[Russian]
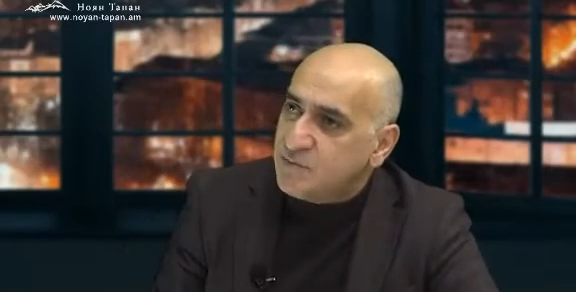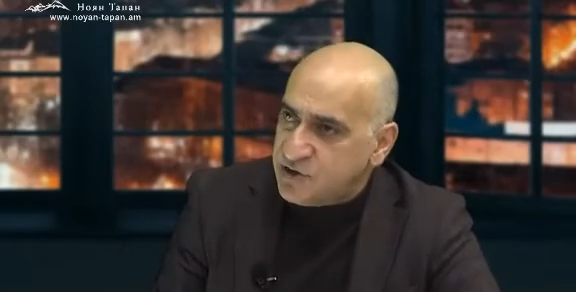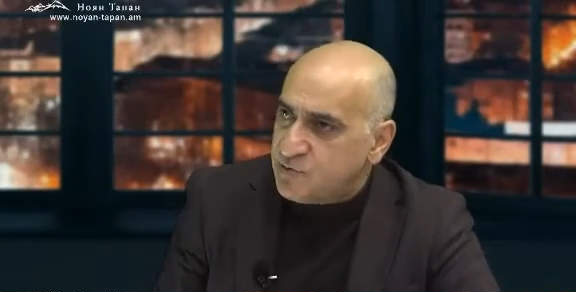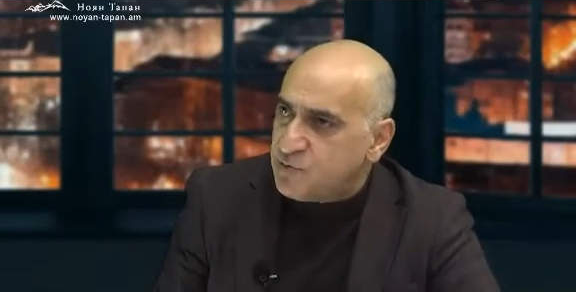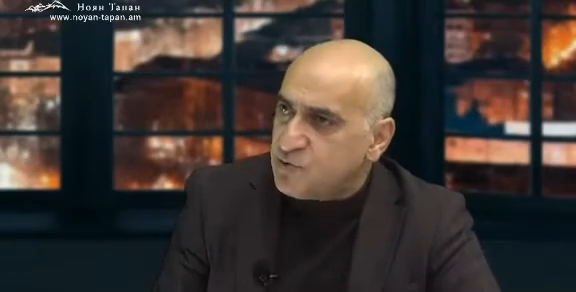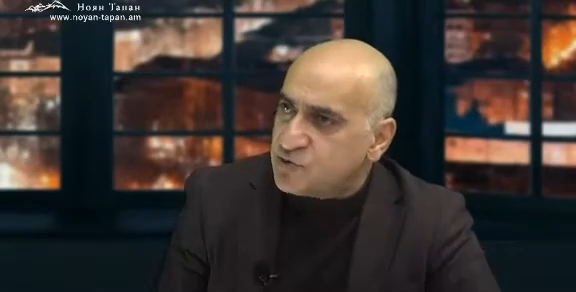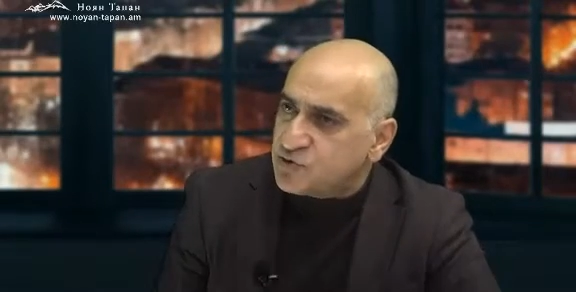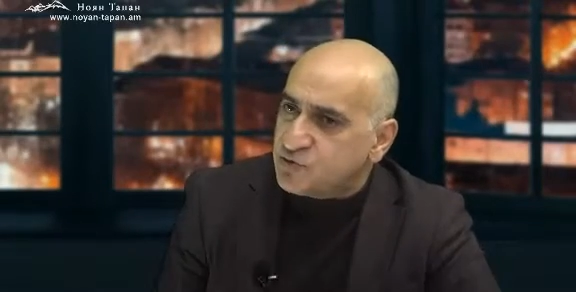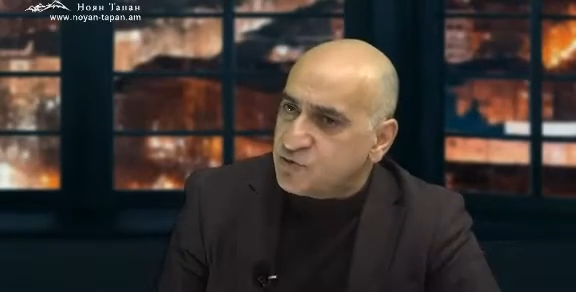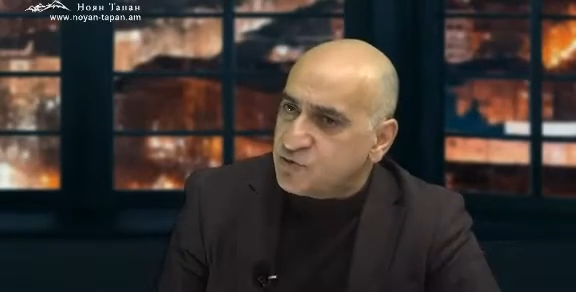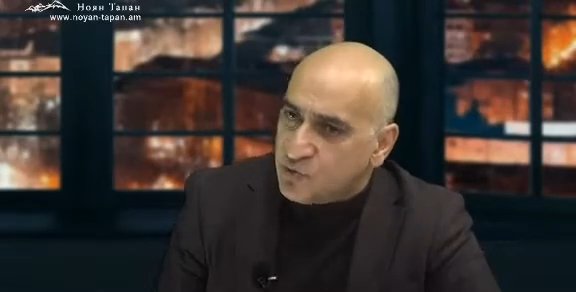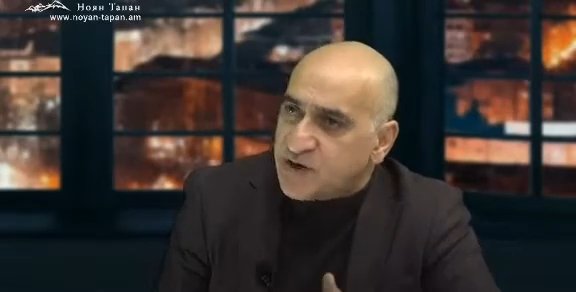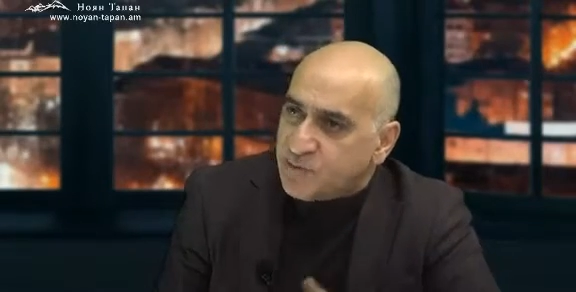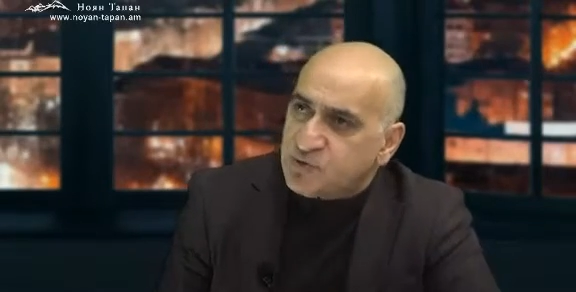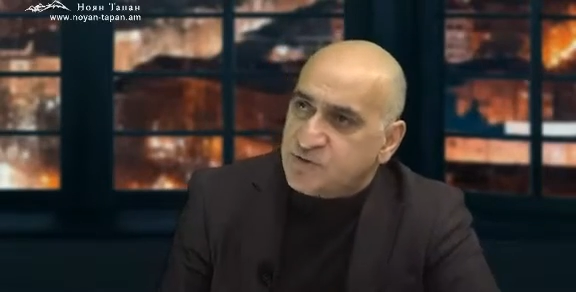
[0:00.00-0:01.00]
Мы не можем, но
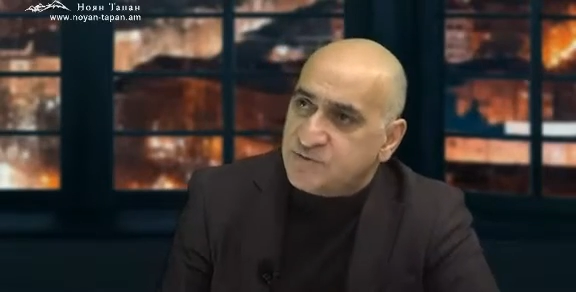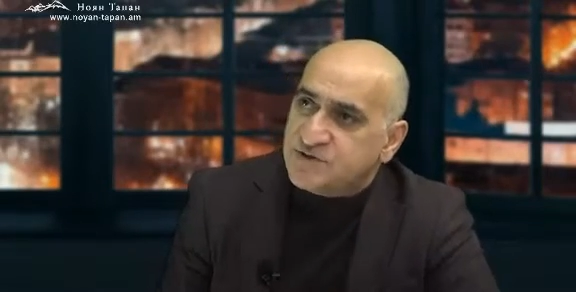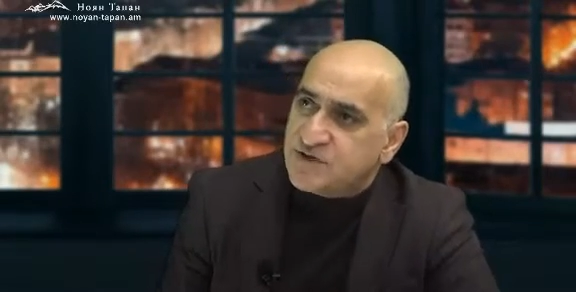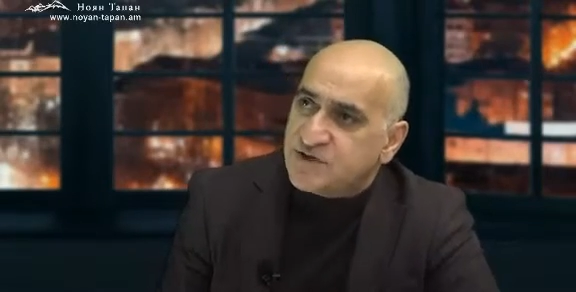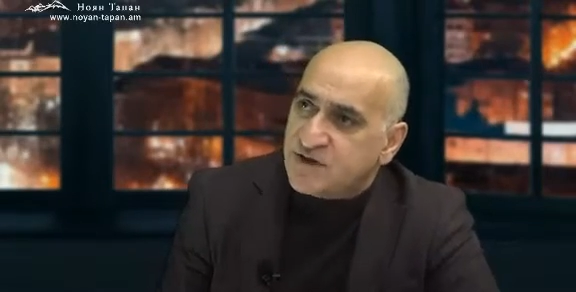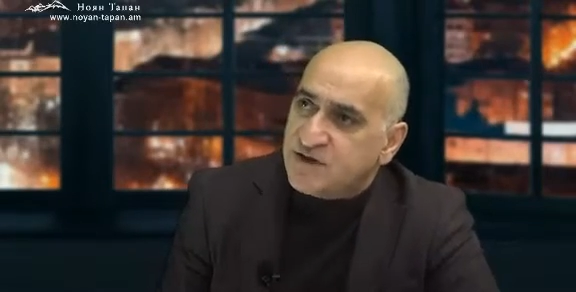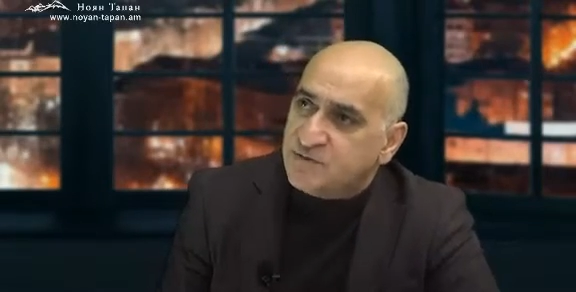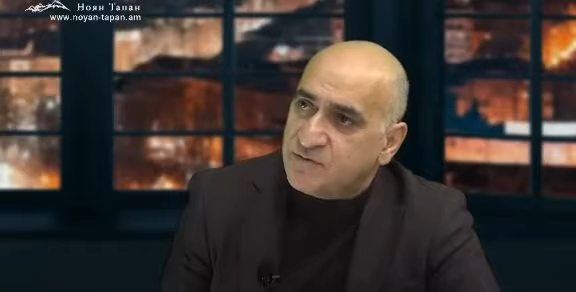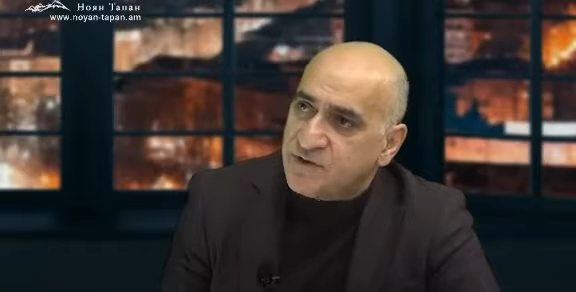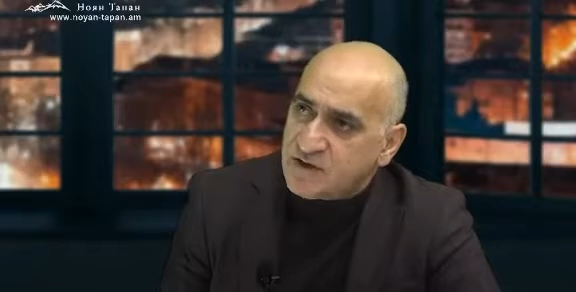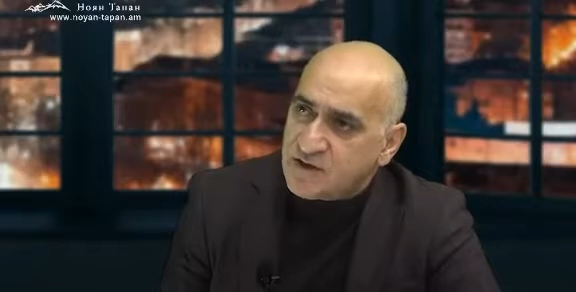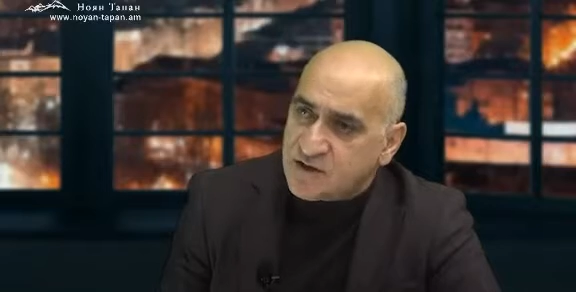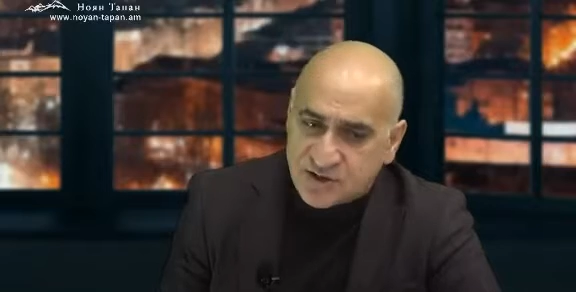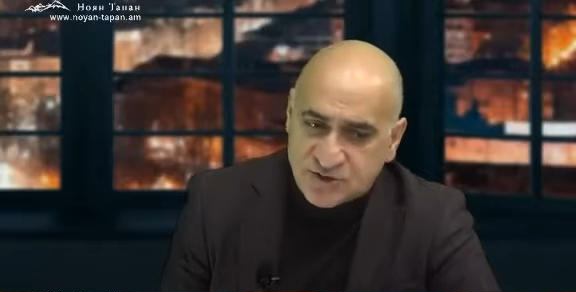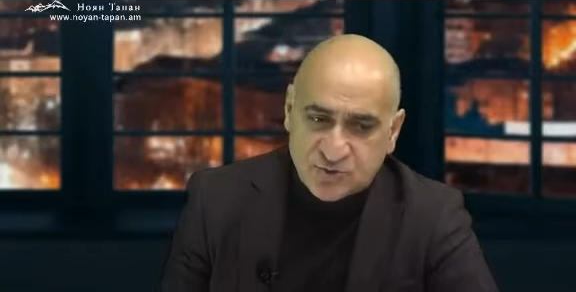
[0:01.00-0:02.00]
мы работаем с Ираном, да,
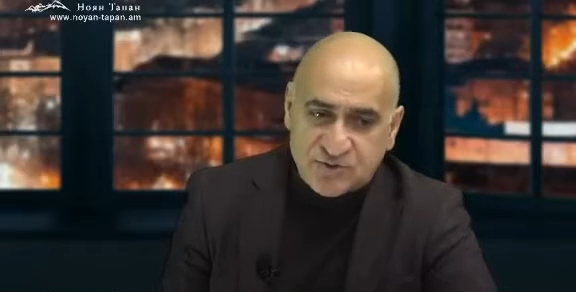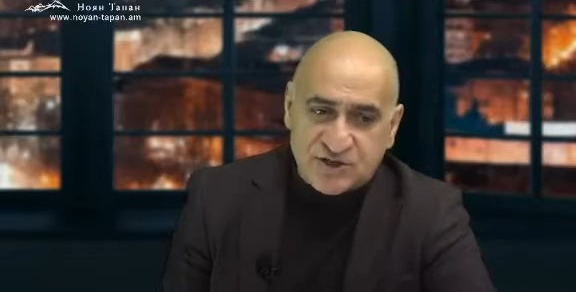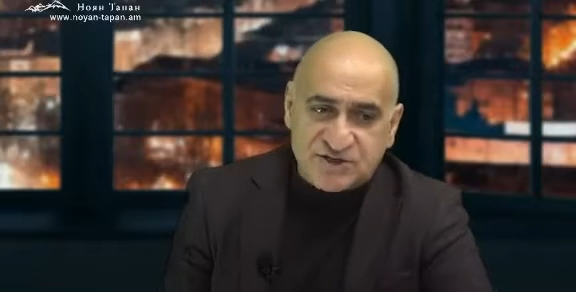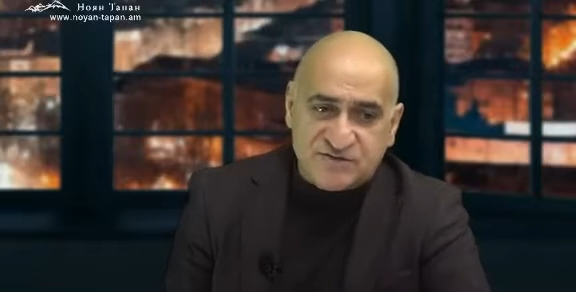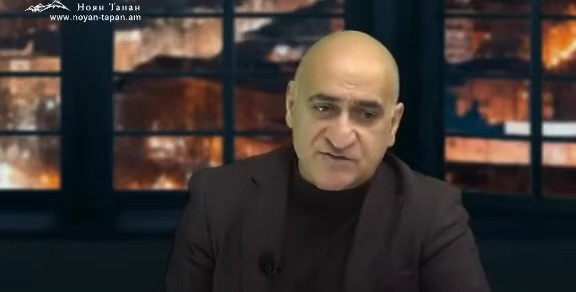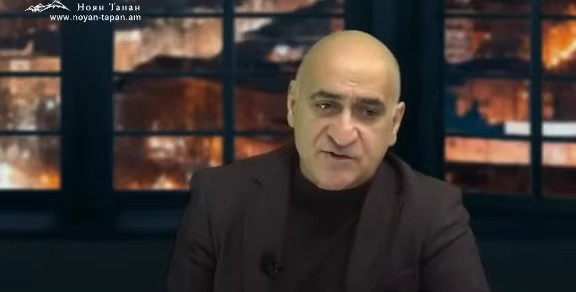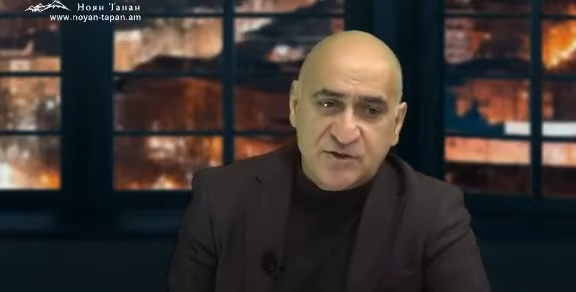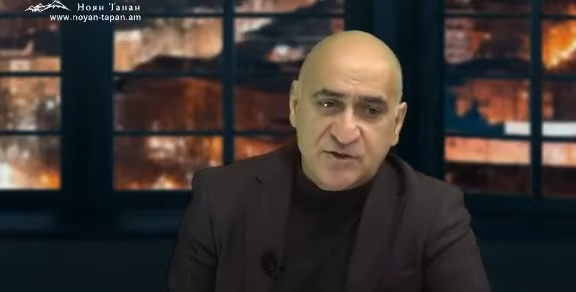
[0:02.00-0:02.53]
как государство.